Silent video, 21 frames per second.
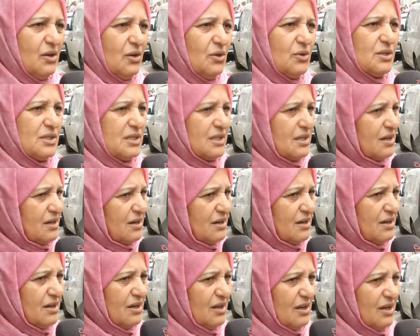
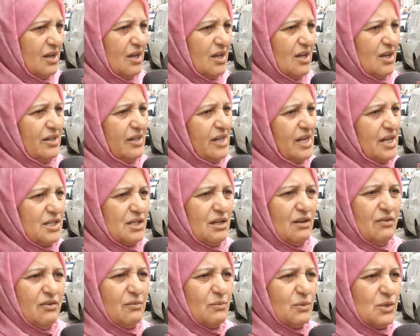عنصر
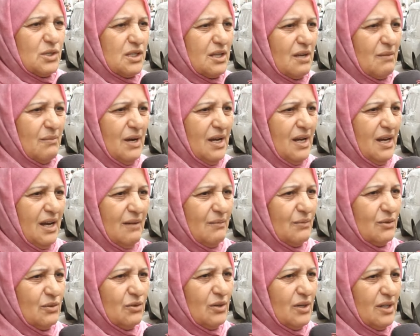ناجح في المجتمع
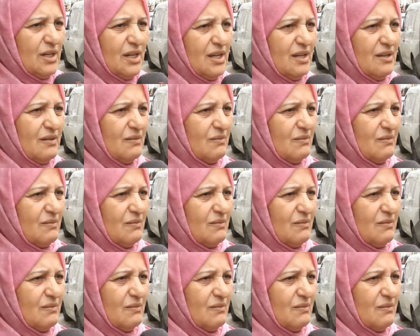الحمد لله